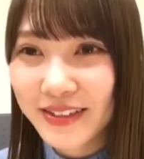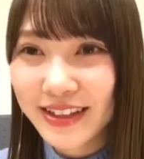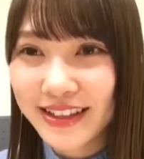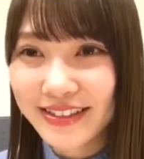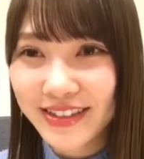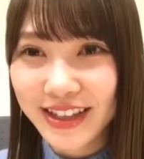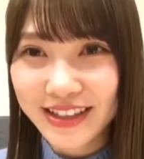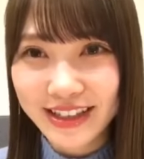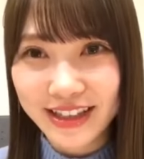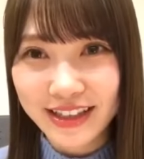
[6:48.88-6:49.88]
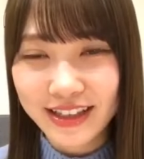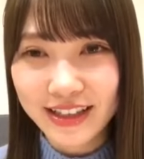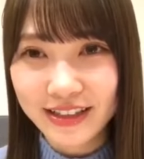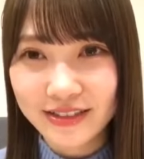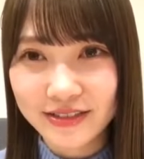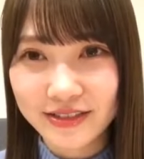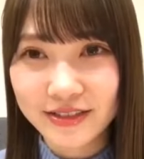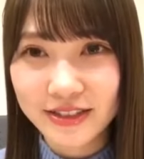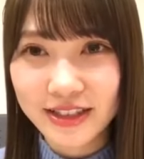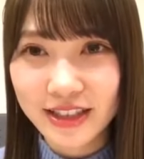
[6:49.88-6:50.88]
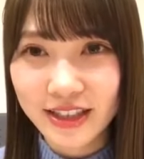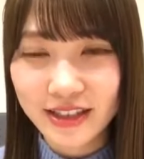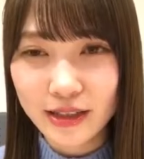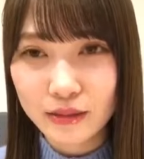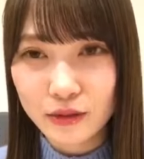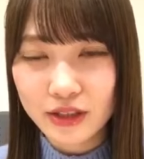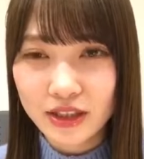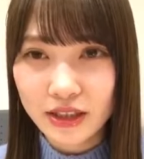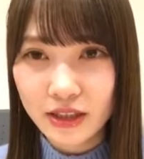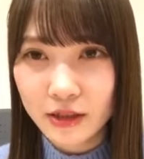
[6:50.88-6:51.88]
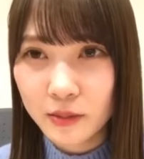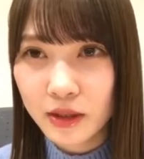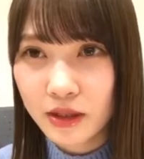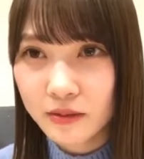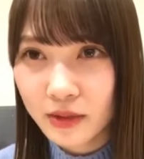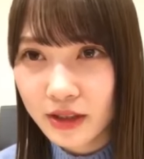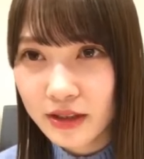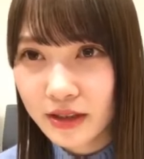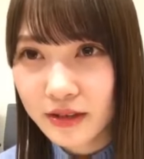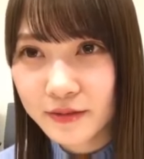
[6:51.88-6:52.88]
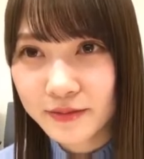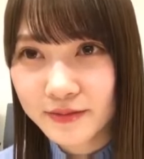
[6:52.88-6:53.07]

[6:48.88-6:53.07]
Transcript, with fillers: みんなうまかった、ありがとう。としちゃん、としちゃん以外みんなうまかった。